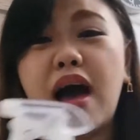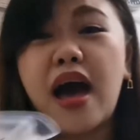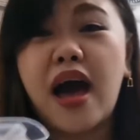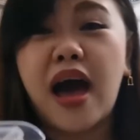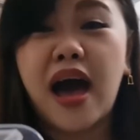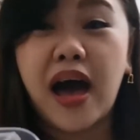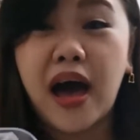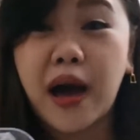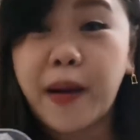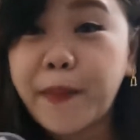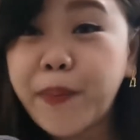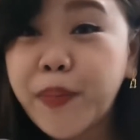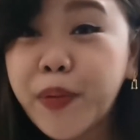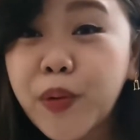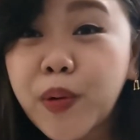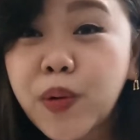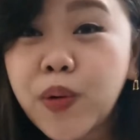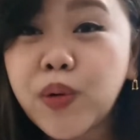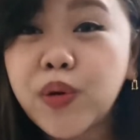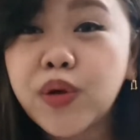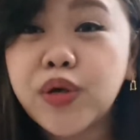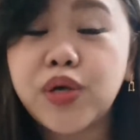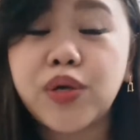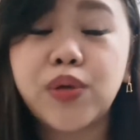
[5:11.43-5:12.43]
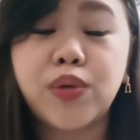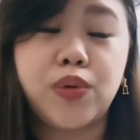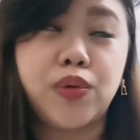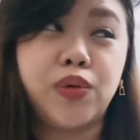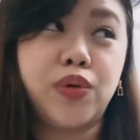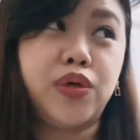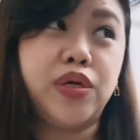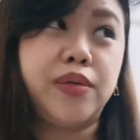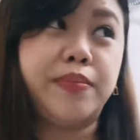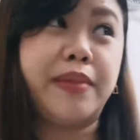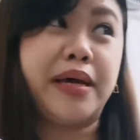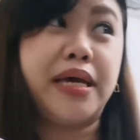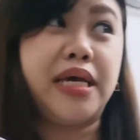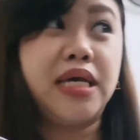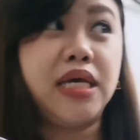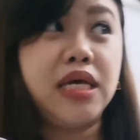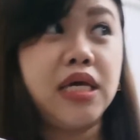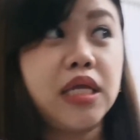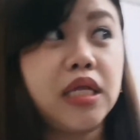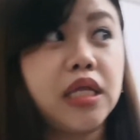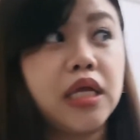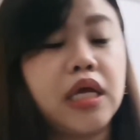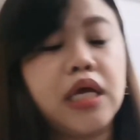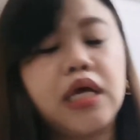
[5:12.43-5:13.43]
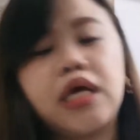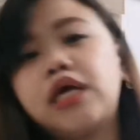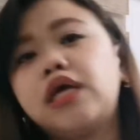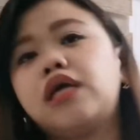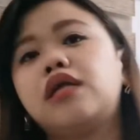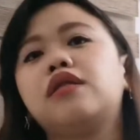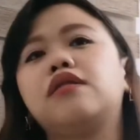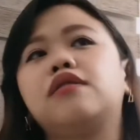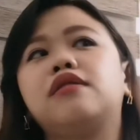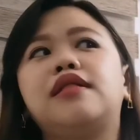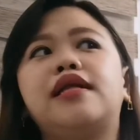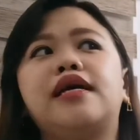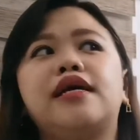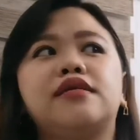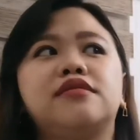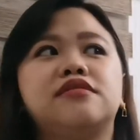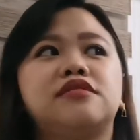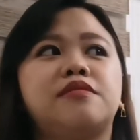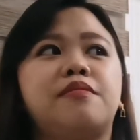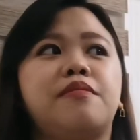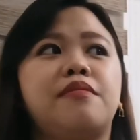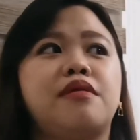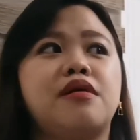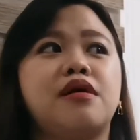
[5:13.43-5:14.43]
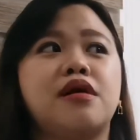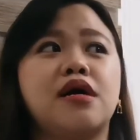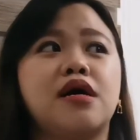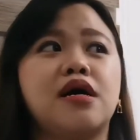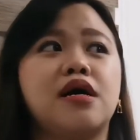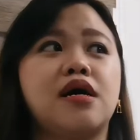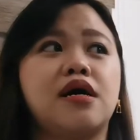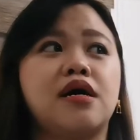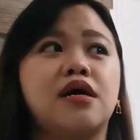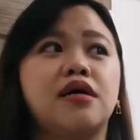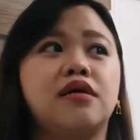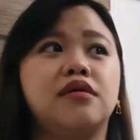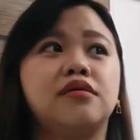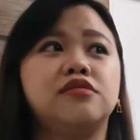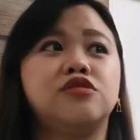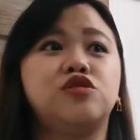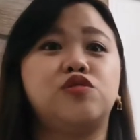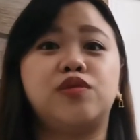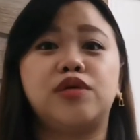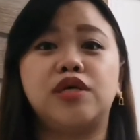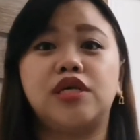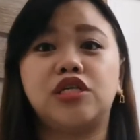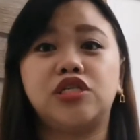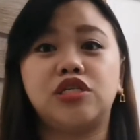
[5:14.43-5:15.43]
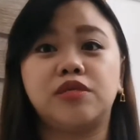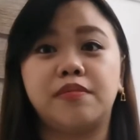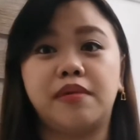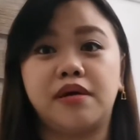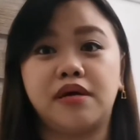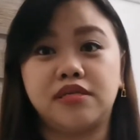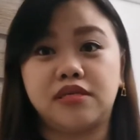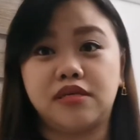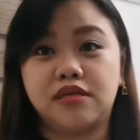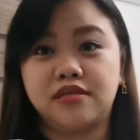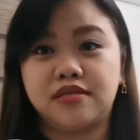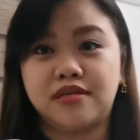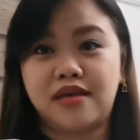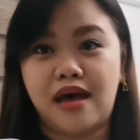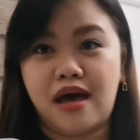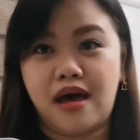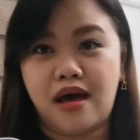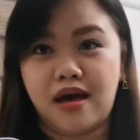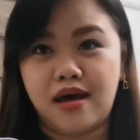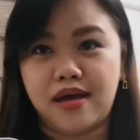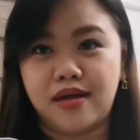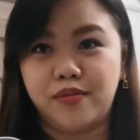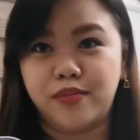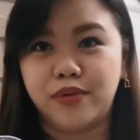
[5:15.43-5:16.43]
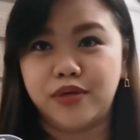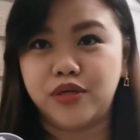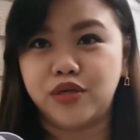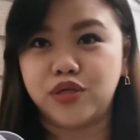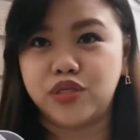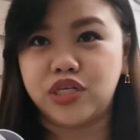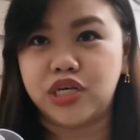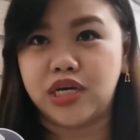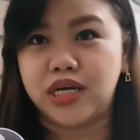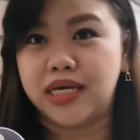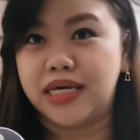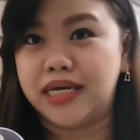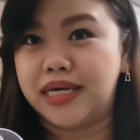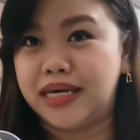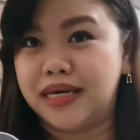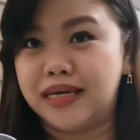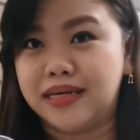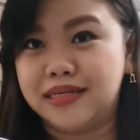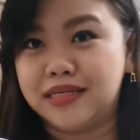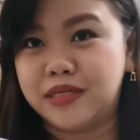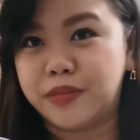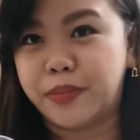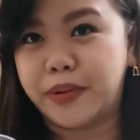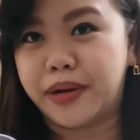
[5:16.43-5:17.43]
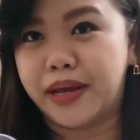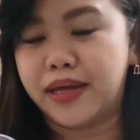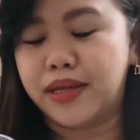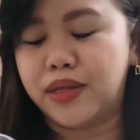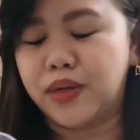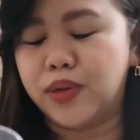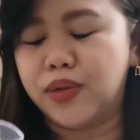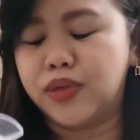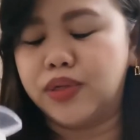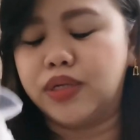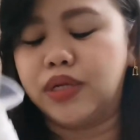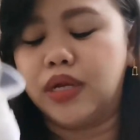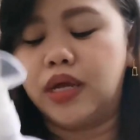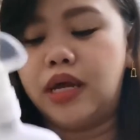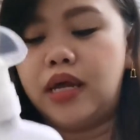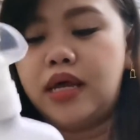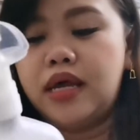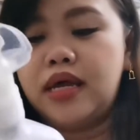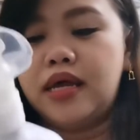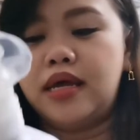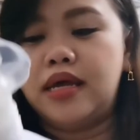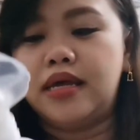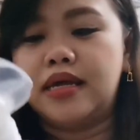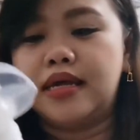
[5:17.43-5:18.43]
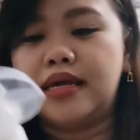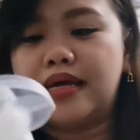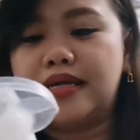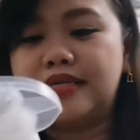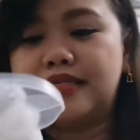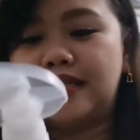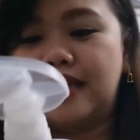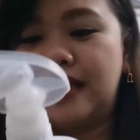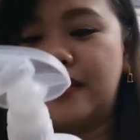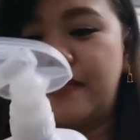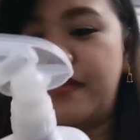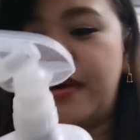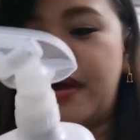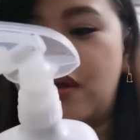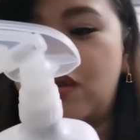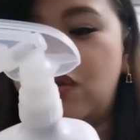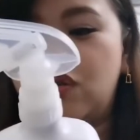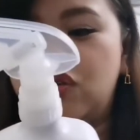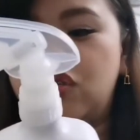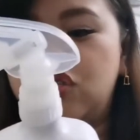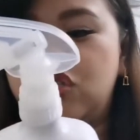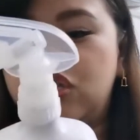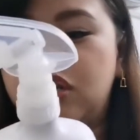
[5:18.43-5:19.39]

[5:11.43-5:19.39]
aapoy or mainit, like sa mga switch, mga saksakan, huwag niyo siyang i-spray doon. Kasi meron